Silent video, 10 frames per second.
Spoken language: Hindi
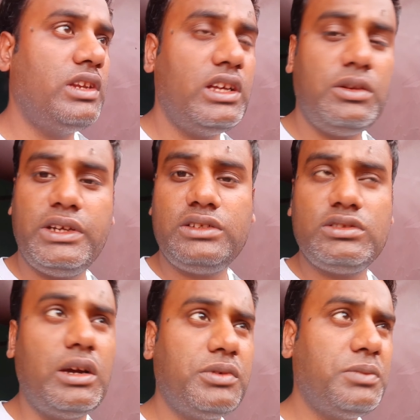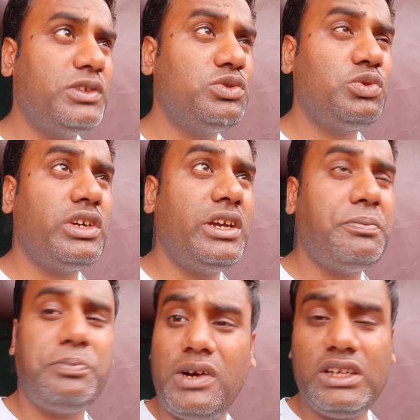फिलहाल भाई शाम के बच चुके
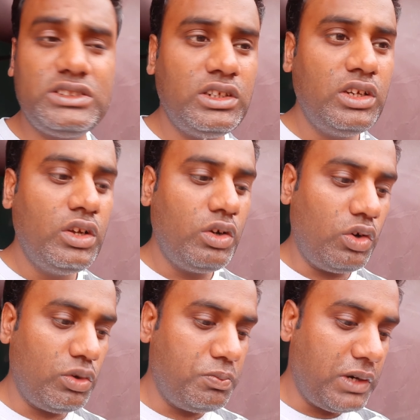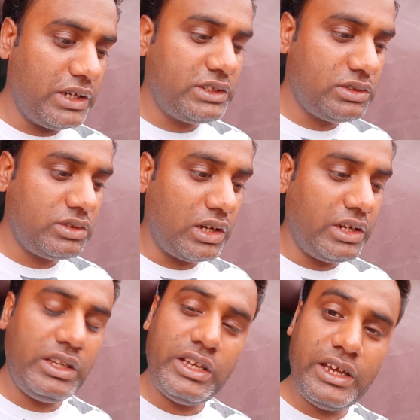हैं पाँच और बारिश आ
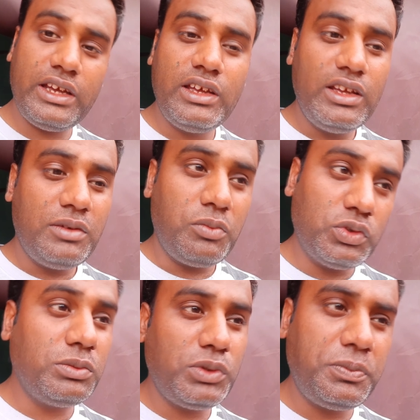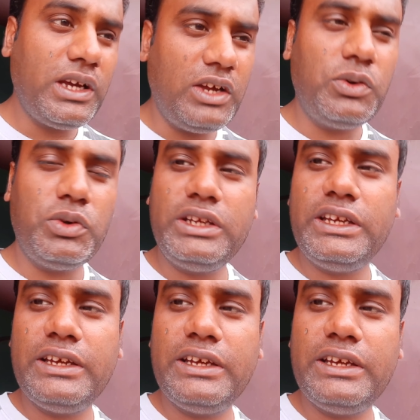रही है मौसम तो प्यारा हो रही है